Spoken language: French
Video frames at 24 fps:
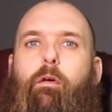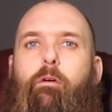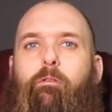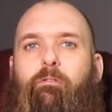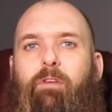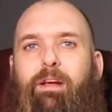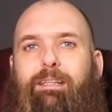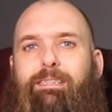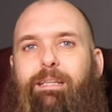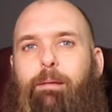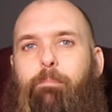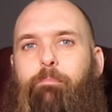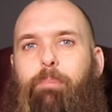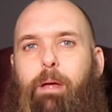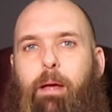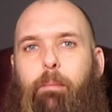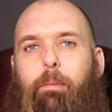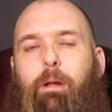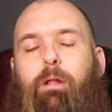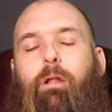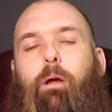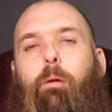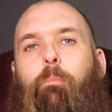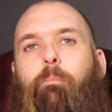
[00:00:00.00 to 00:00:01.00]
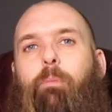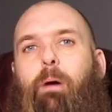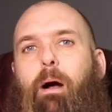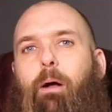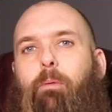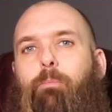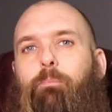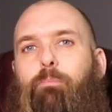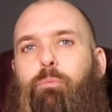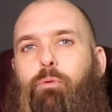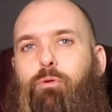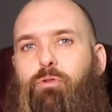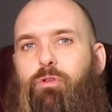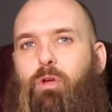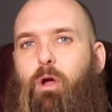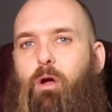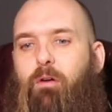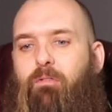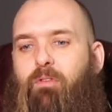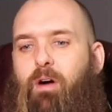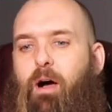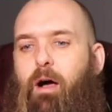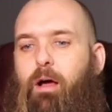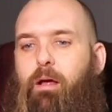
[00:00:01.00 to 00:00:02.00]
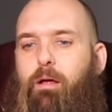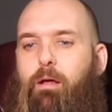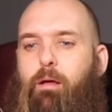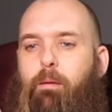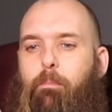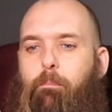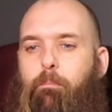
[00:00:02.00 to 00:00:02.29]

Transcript: Fait que ça me permet de prendre plusieurs verres.